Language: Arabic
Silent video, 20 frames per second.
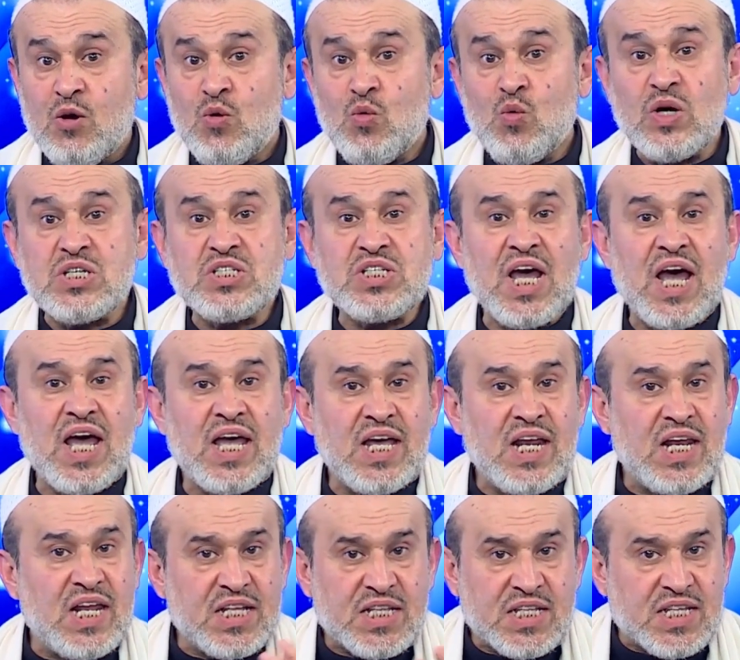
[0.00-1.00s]

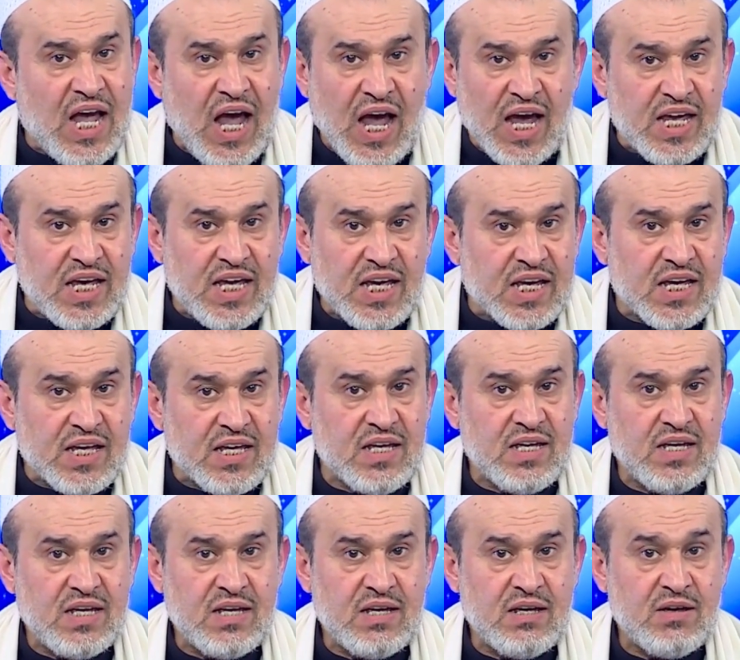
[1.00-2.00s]
وسائل
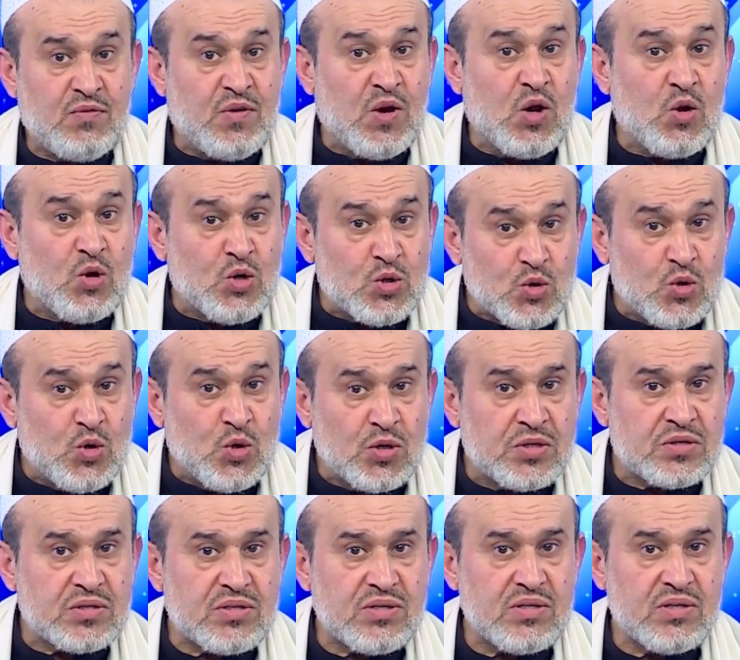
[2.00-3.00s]
التحقيق في
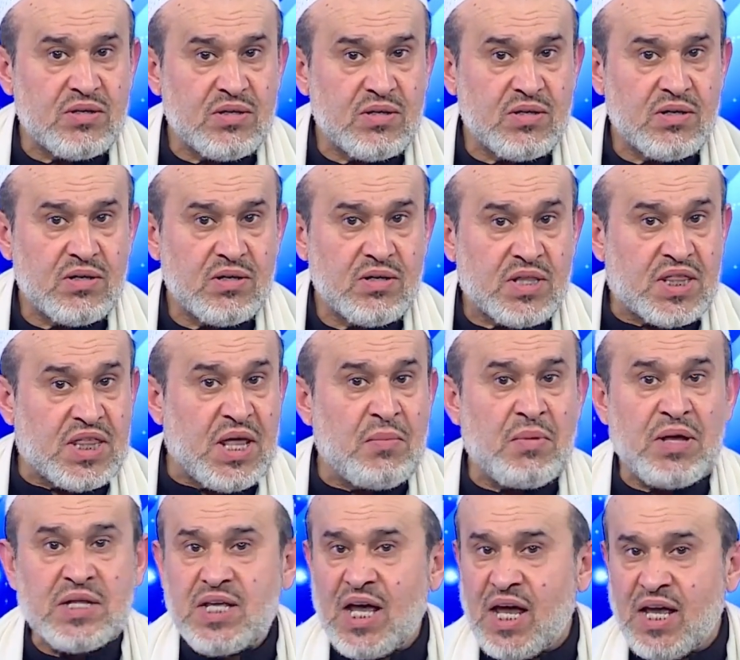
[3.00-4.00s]
الخطوط
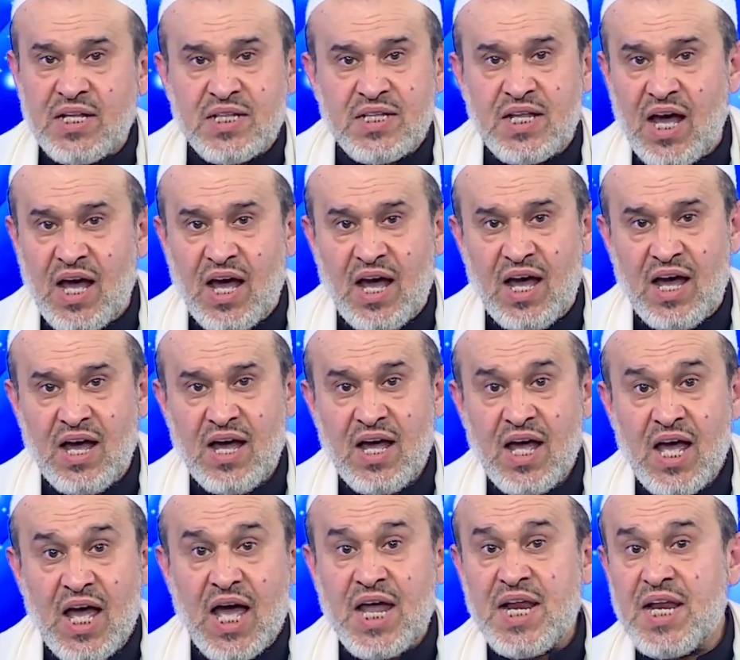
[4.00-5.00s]
ثبت عندها
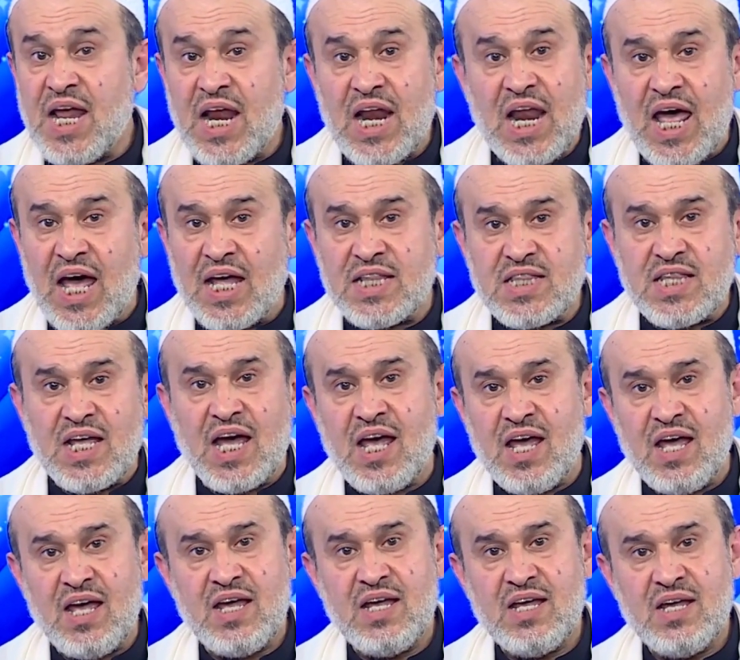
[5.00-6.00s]
أن الخط
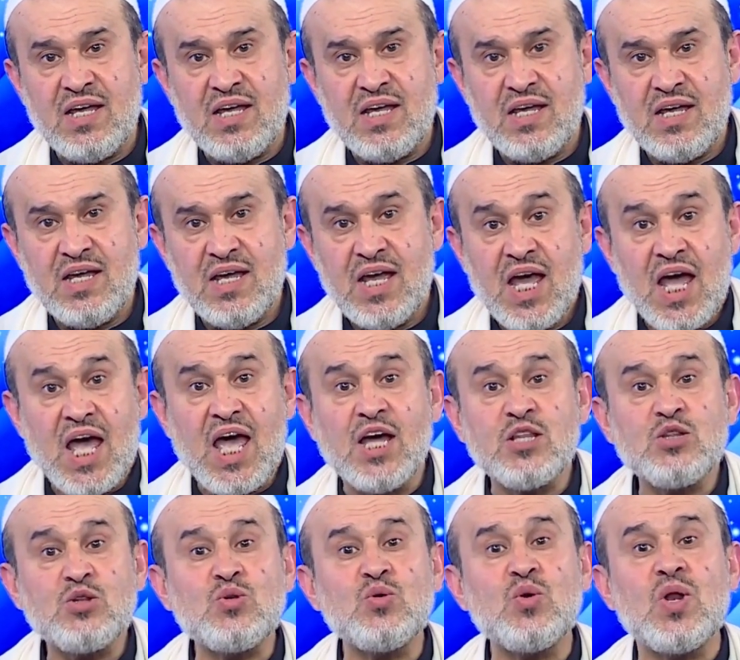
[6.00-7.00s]

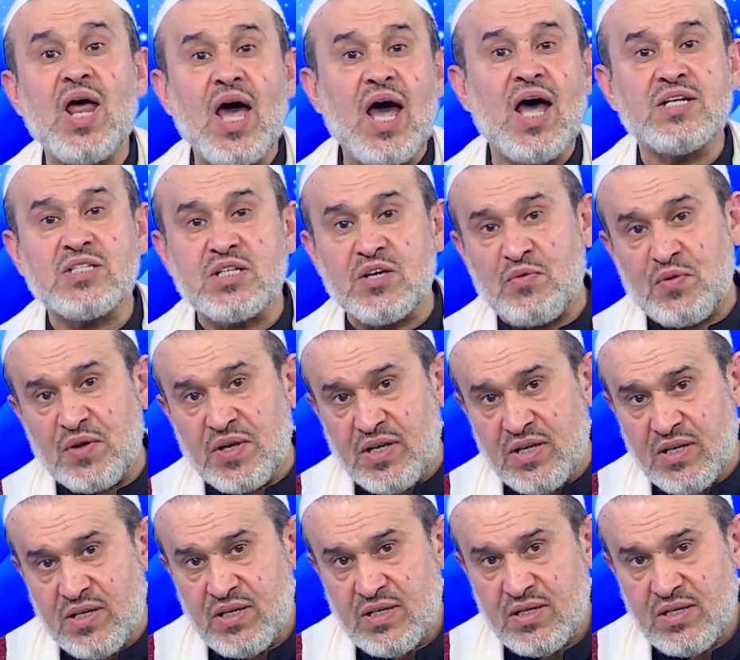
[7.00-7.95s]
خط الآصفي